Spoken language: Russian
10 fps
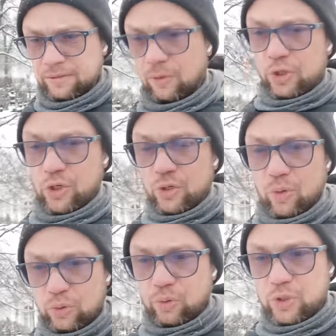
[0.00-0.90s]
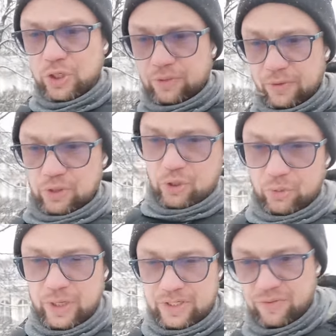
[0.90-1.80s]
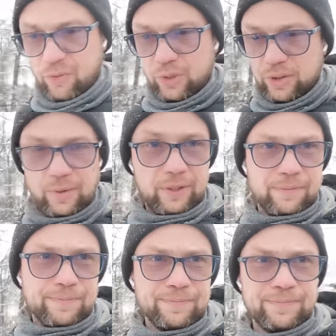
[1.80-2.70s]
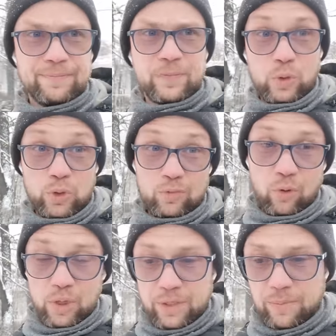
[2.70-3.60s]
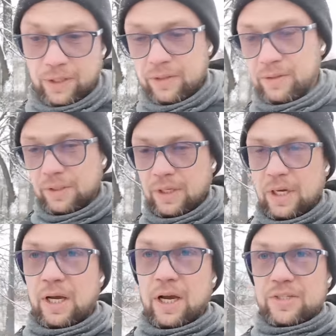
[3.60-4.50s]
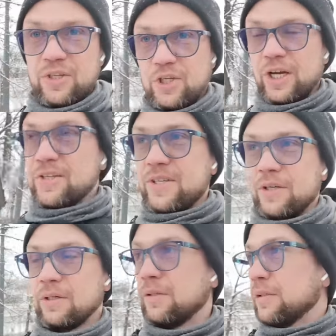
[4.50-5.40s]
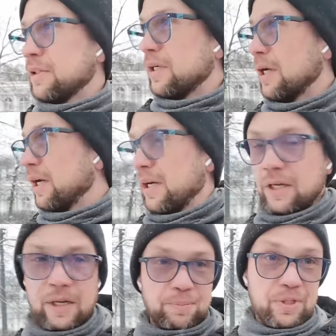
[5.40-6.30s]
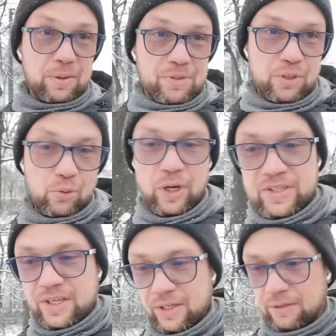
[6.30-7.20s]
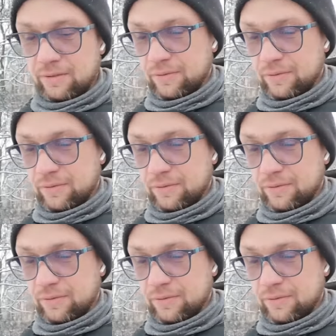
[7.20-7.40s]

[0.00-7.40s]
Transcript: Очень круто, учитывая, что у нас вроде бы, ну не вроде бы, а сейчас эпидем ситуации